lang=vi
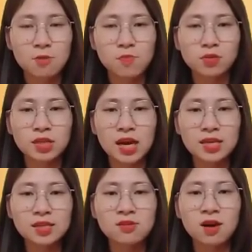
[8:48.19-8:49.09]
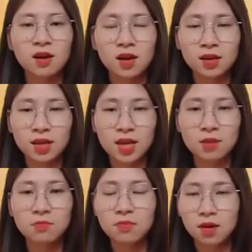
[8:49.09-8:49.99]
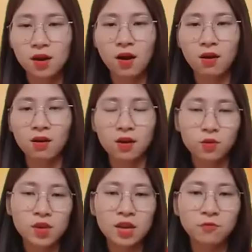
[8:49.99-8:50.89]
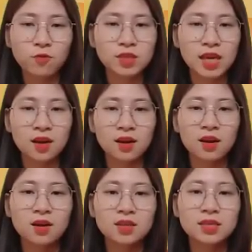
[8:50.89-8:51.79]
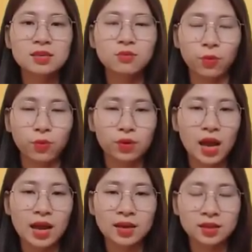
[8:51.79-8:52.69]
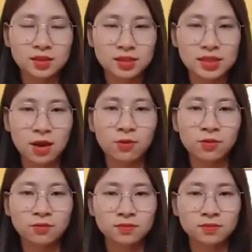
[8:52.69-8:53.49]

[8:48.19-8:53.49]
màu sắc cát tường, tím, đỏ, quý nhân phù trợ, Sửu, Thân, Dậu.